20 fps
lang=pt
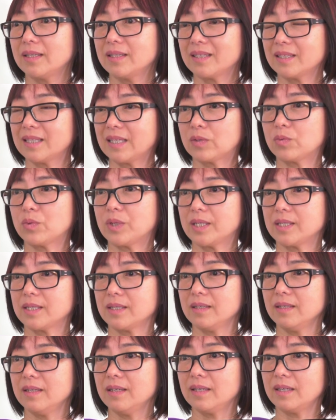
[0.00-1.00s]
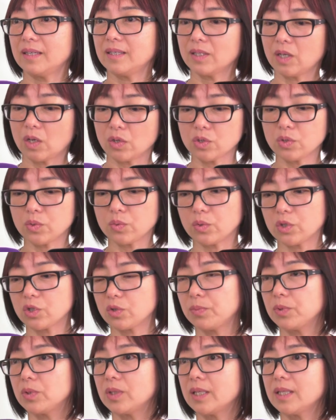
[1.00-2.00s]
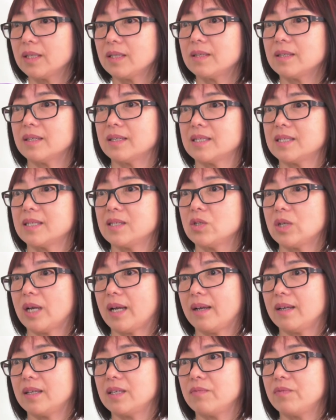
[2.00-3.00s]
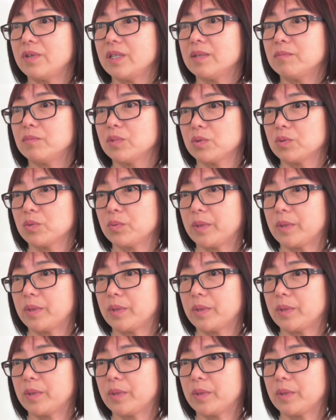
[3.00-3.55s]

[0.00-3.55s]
da natureza e nós corresponder, assim já evita muita